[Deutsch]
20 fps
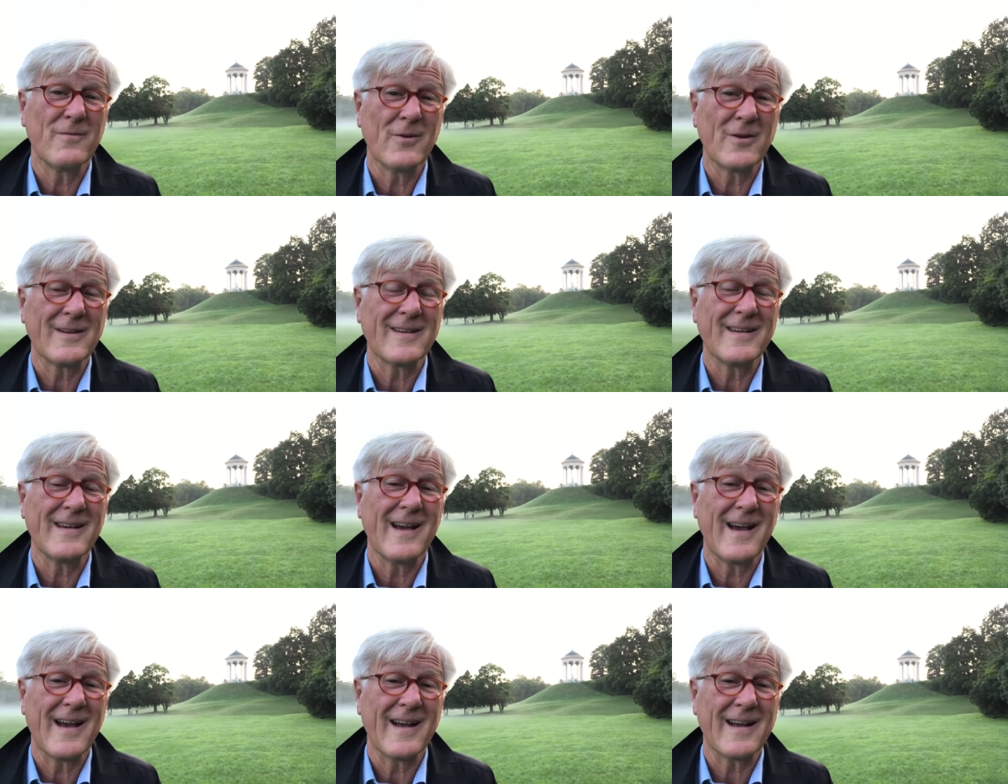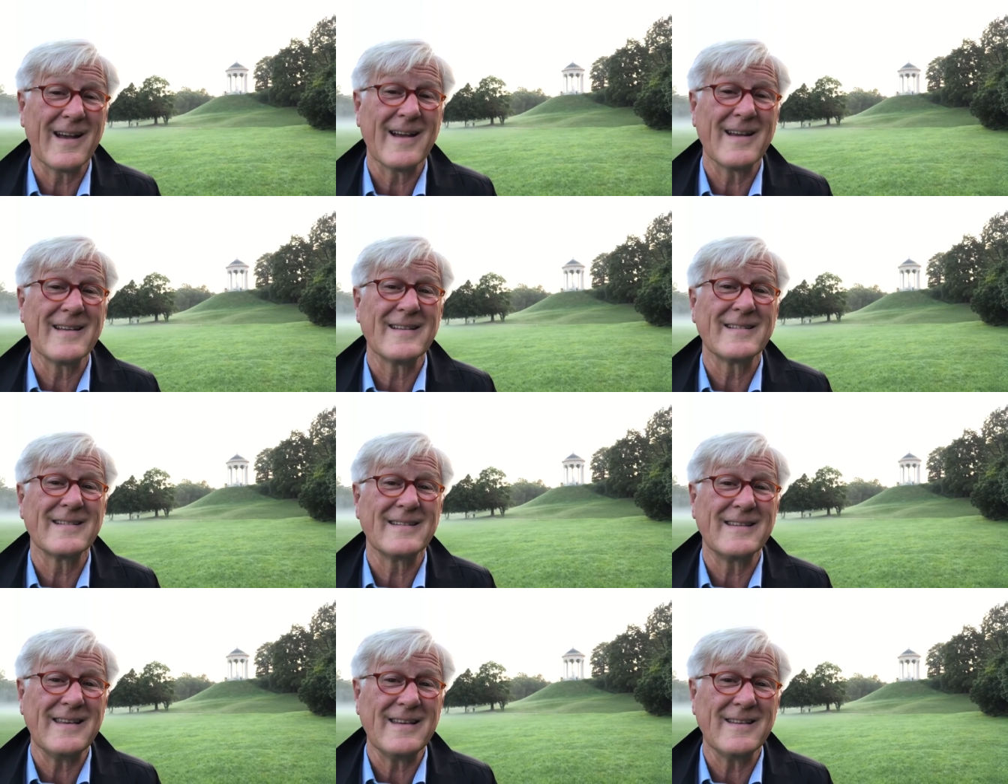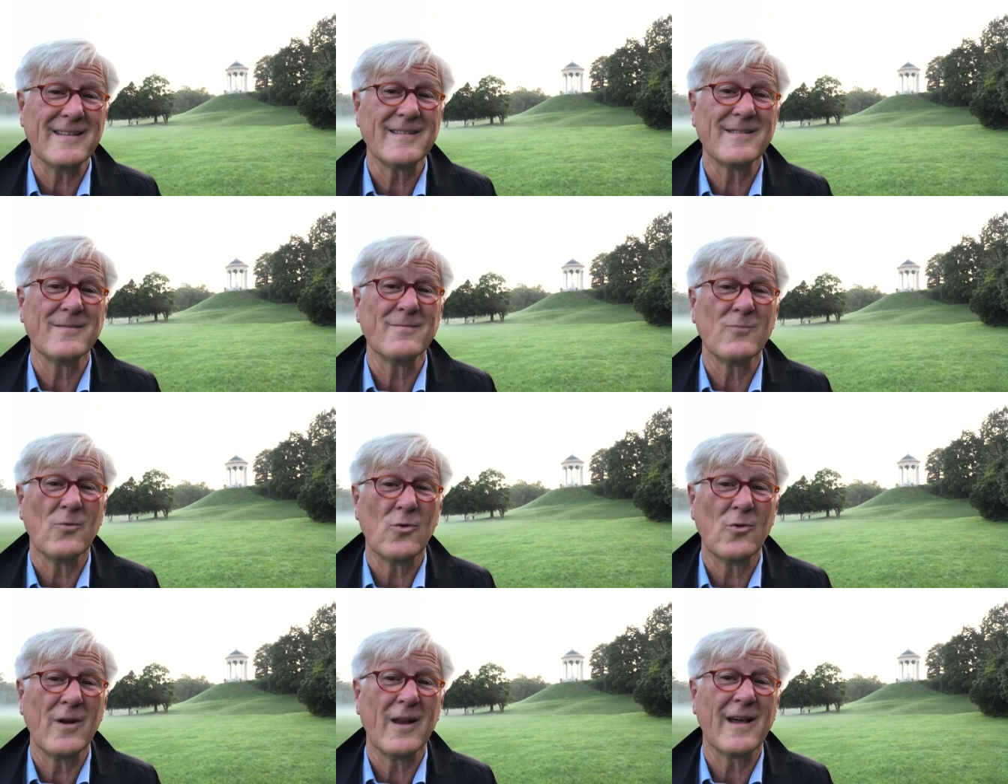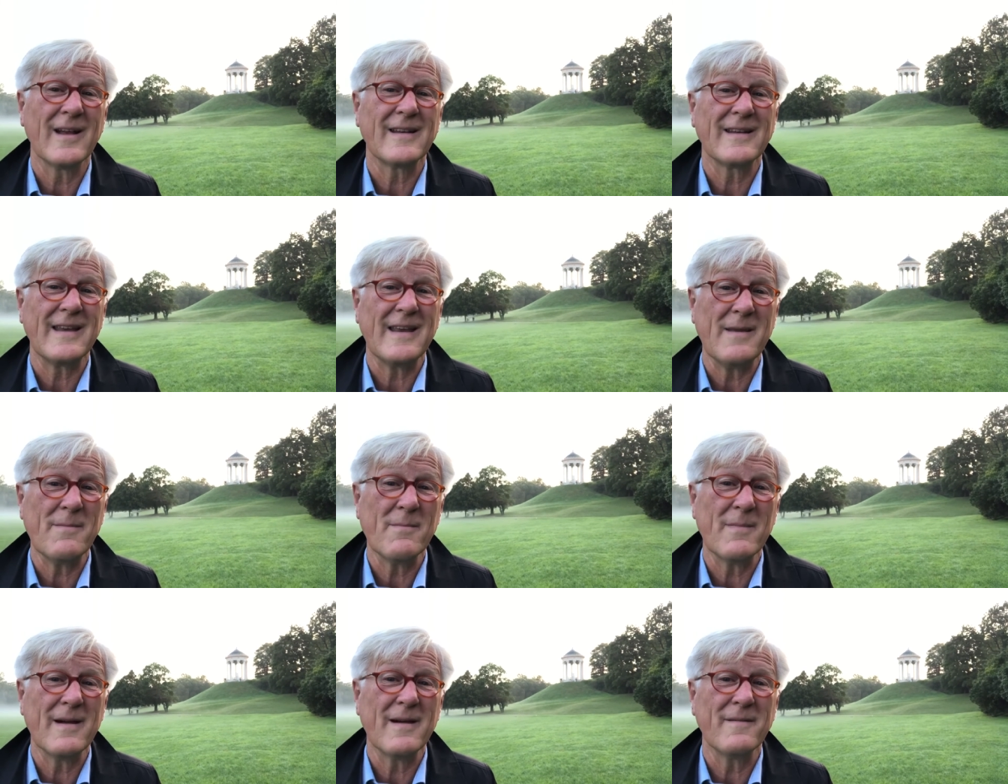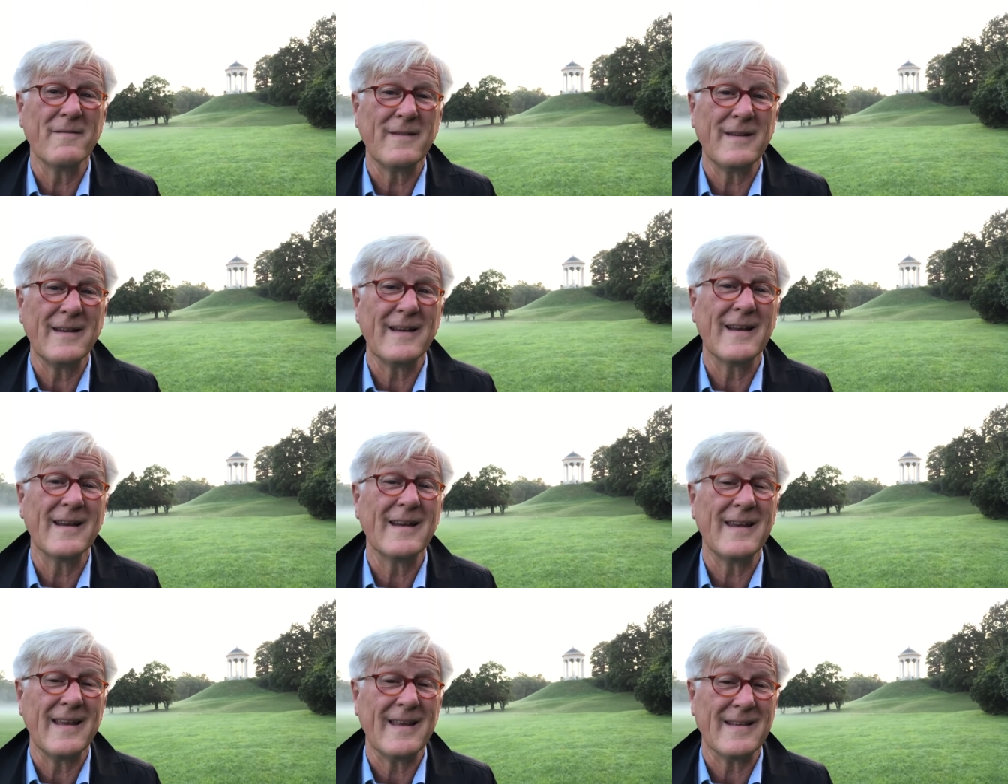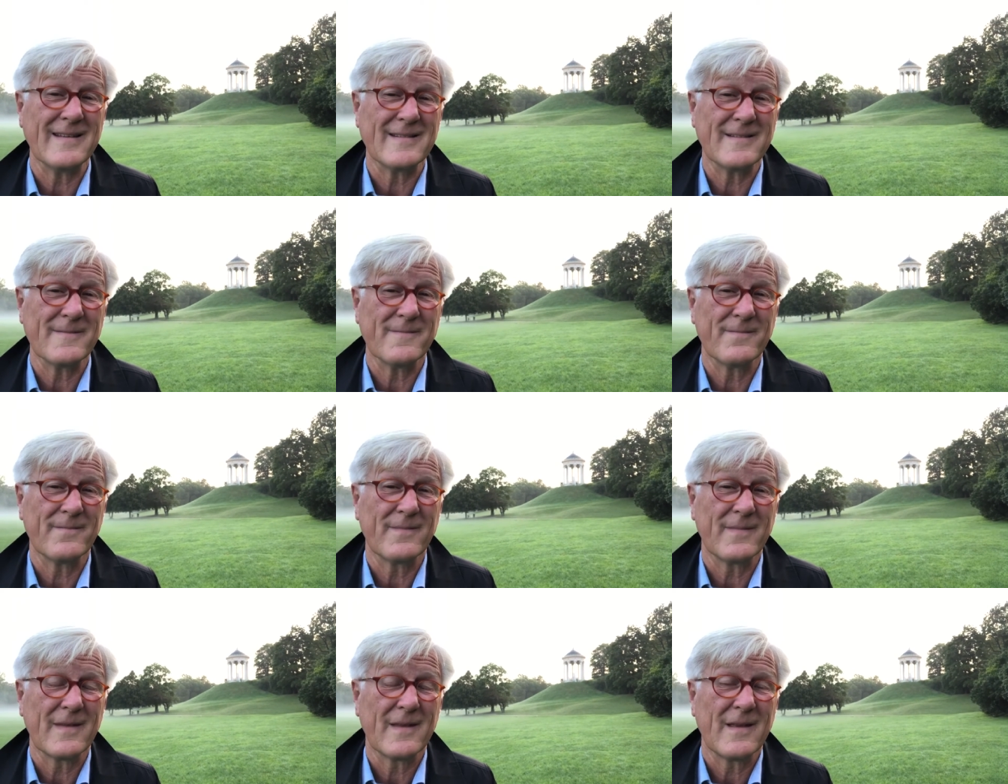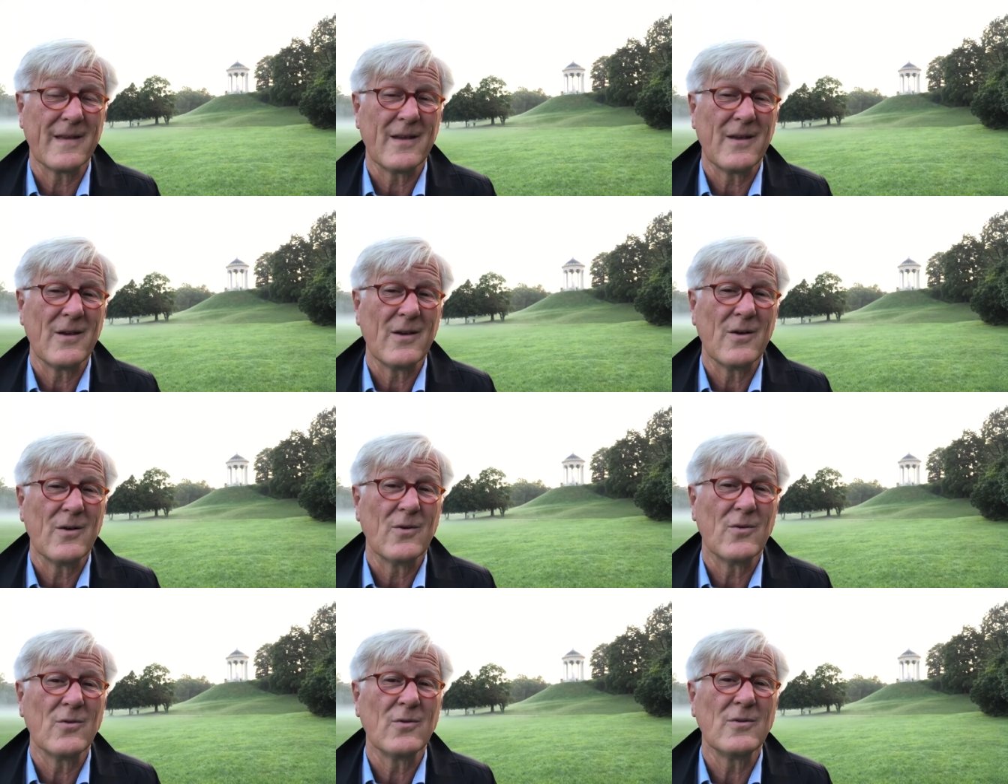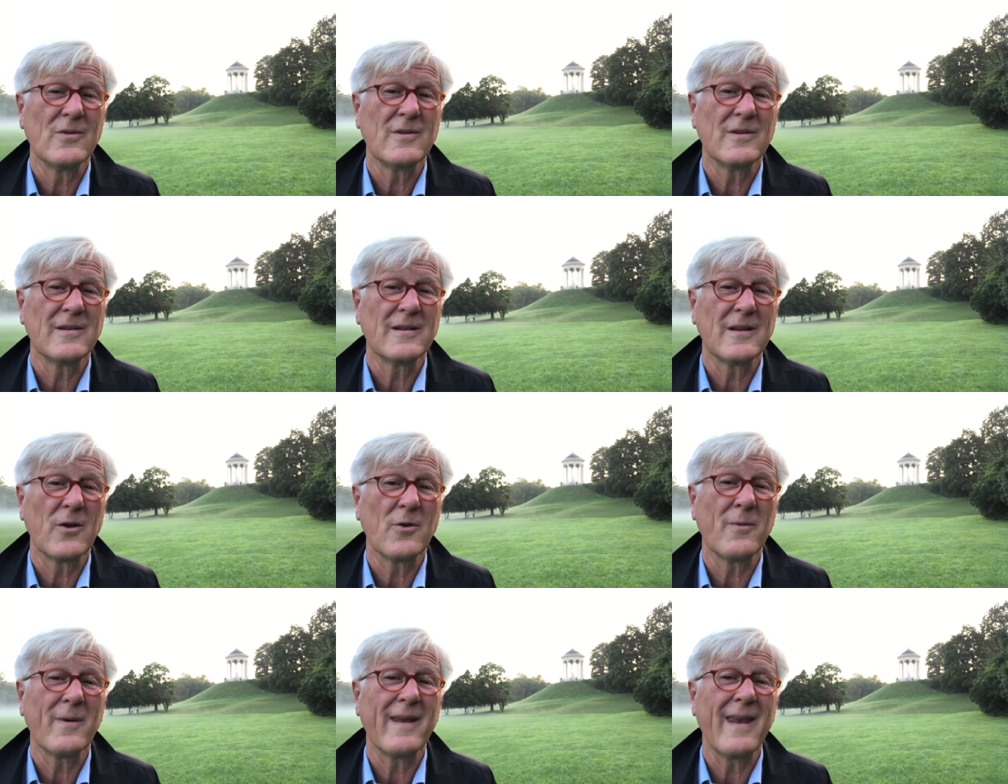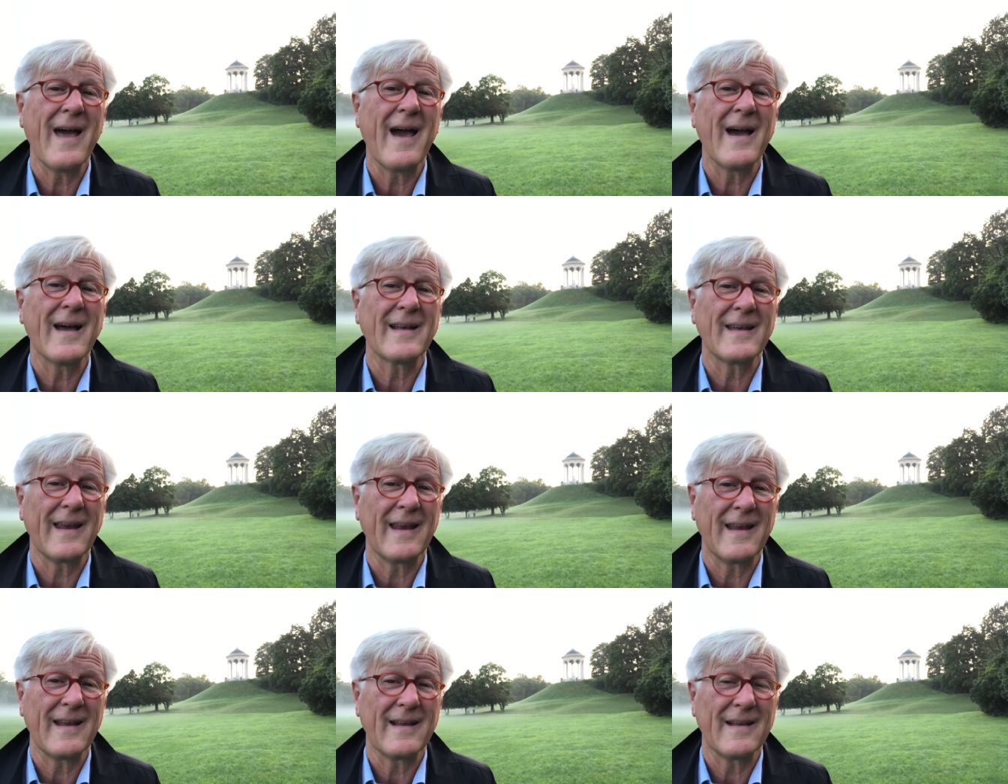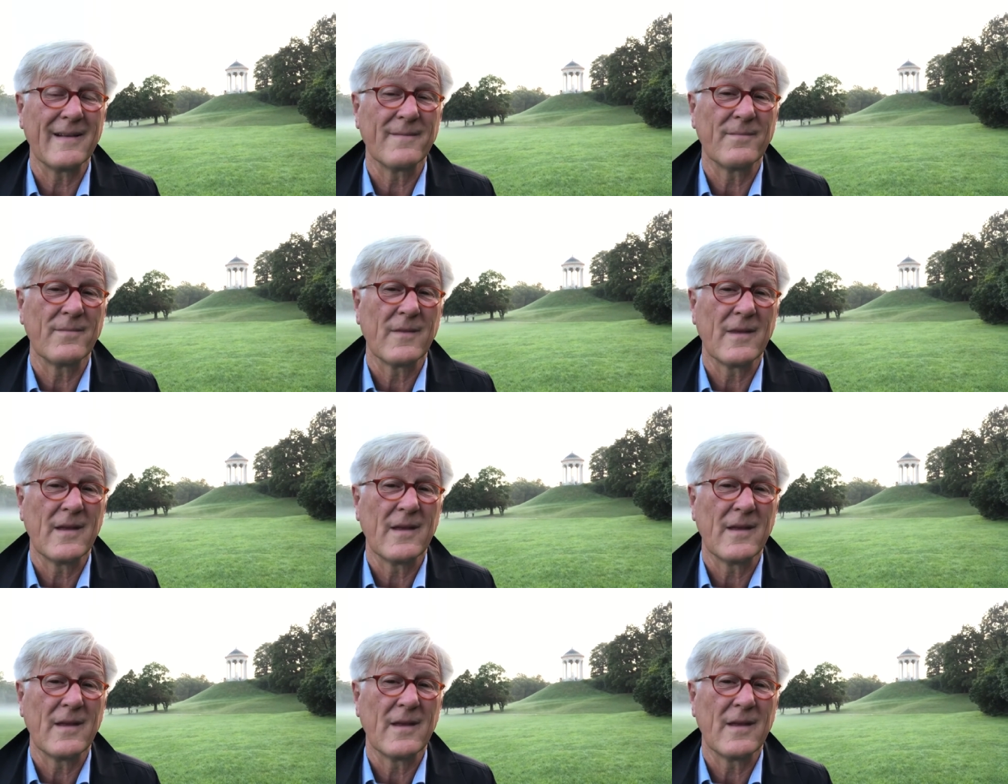Worte Haggais diesen Monat immer wieder lesen und darüber nachdenken,